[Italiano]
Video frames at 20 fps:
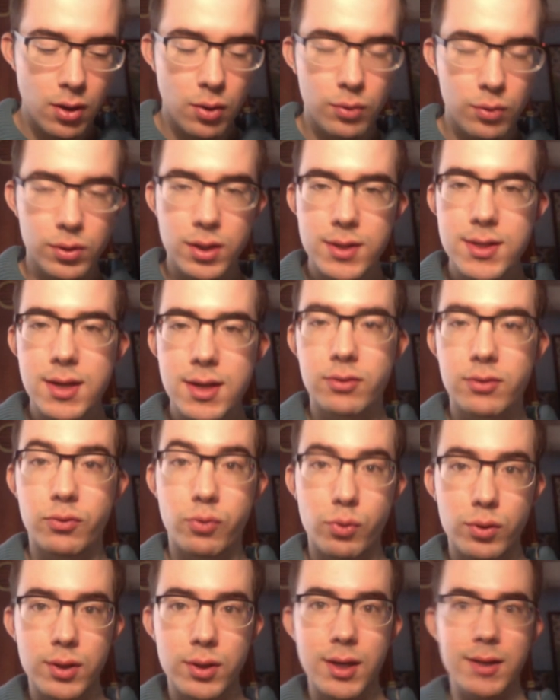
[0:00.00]
utilizzate,
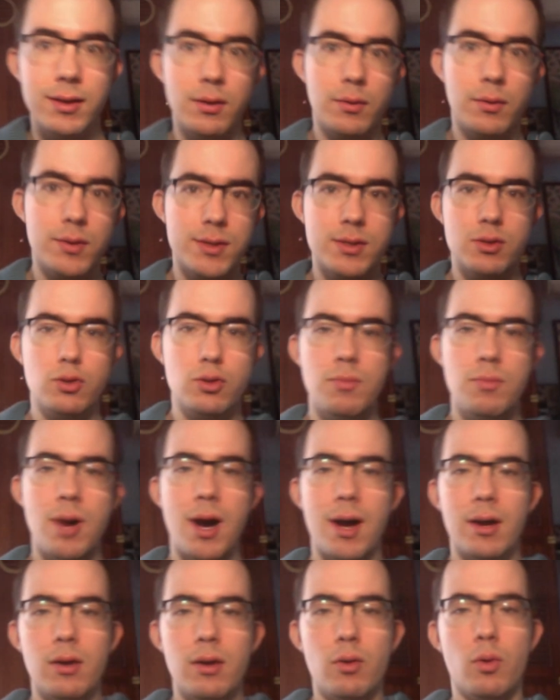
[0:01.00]
sfruttate questo
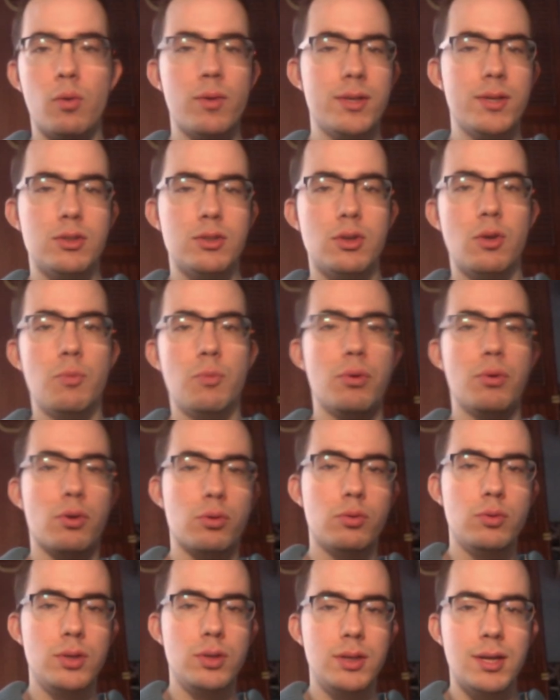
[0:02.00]
bug o questa
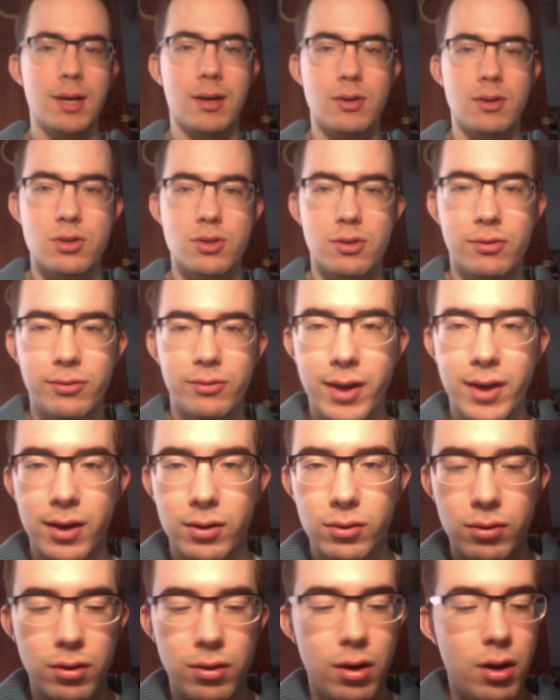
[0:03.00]
opportunità che ci ha
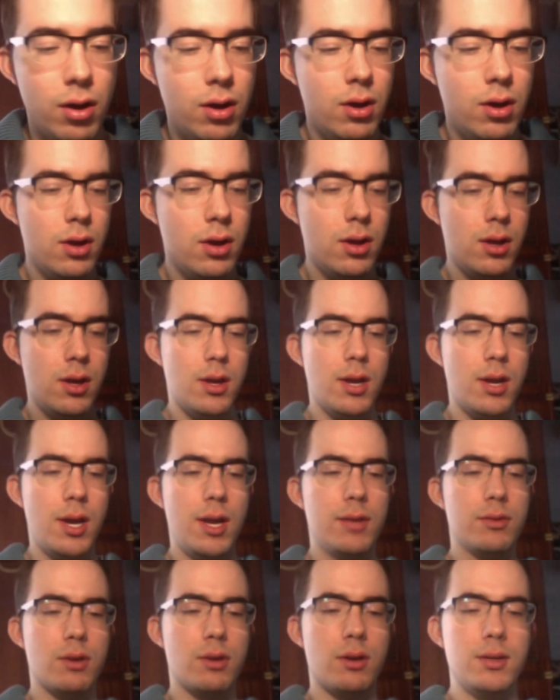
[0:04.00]
offerto
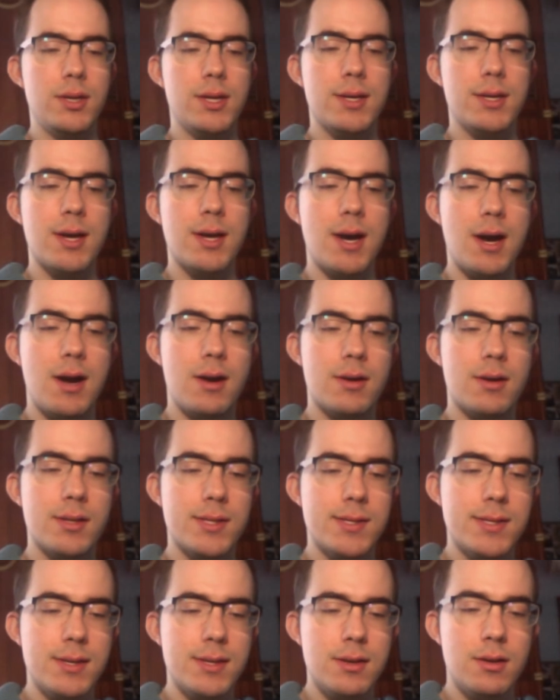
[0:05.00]
Electronic
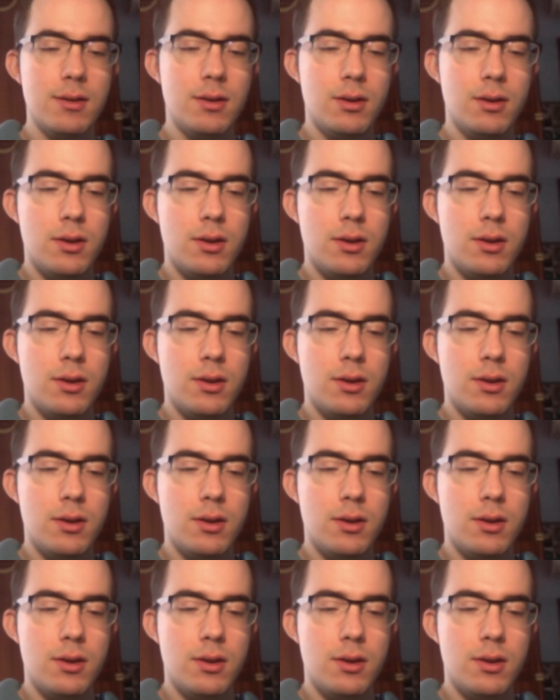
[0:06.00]
Arts